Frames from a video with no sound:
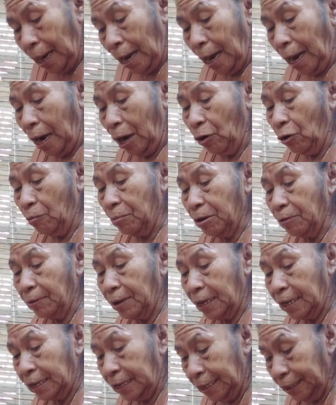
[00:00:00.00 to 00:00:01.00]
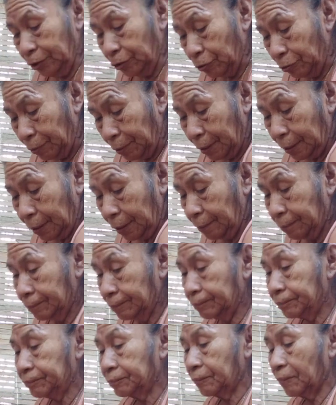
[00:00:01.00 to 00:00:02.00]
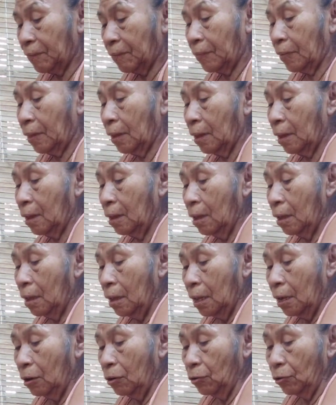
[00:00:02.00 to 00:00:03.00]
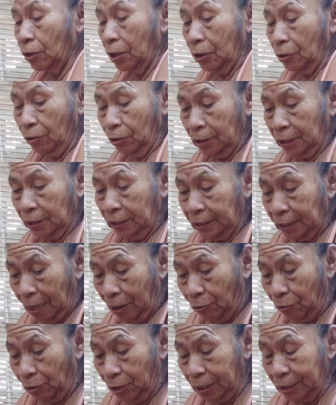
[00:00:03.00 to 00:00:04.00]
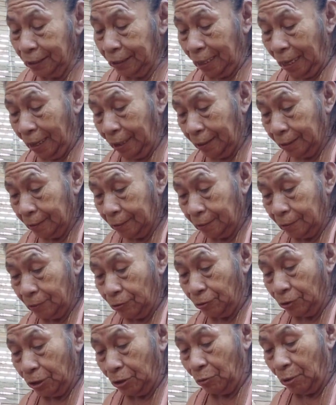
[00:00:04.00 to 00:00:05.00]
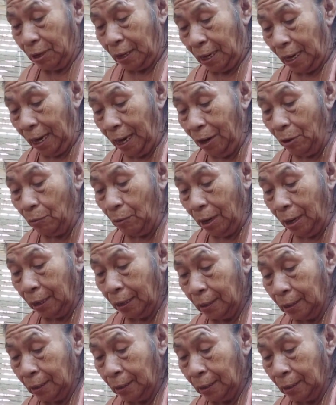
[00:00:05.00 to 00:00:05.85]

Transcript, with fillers: hago mi fresquito, ¿verdad? Lo dejo desde ahorita, lo dejo en agua.